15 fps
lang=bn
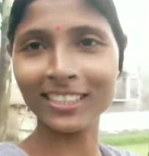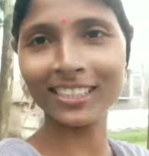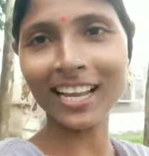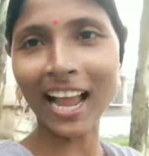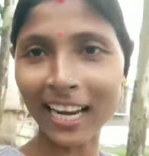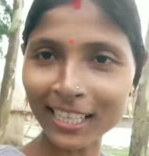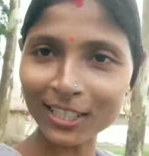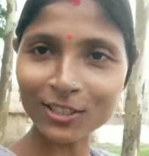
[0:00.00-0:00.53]

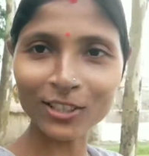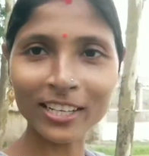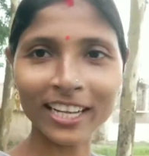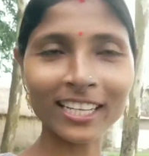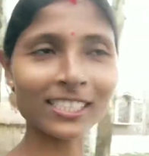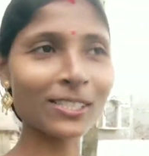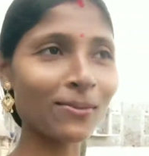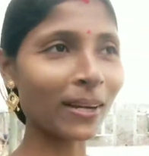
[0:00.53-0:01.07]
কথা ছিল
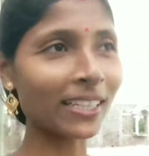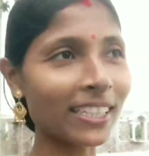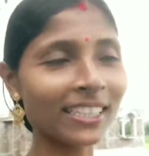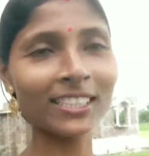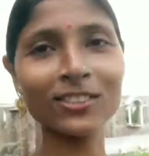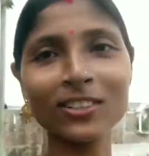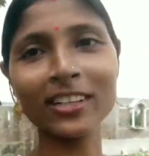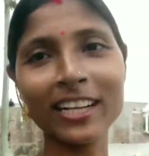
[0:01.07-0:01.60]
কিন্তু একটা
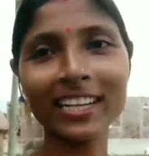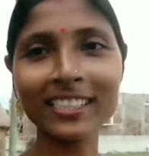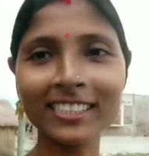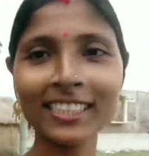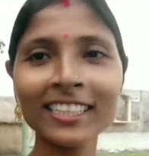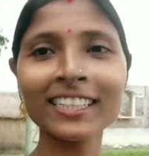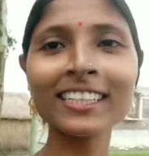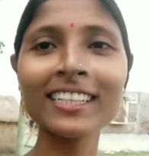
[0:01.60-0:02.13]
কারণে
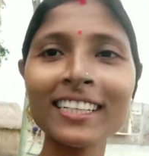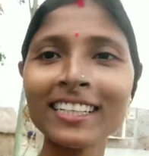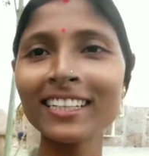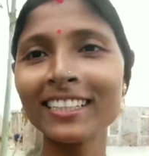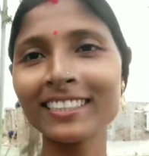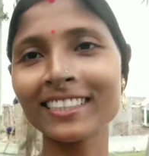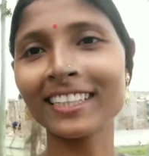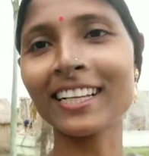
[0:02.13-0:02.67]
ভ্যানটা
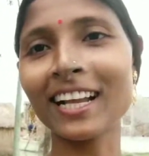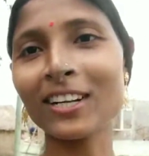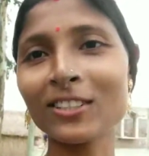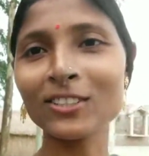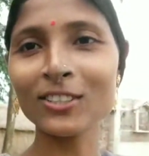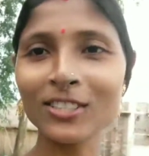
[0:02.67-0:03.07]
আগে বাজারে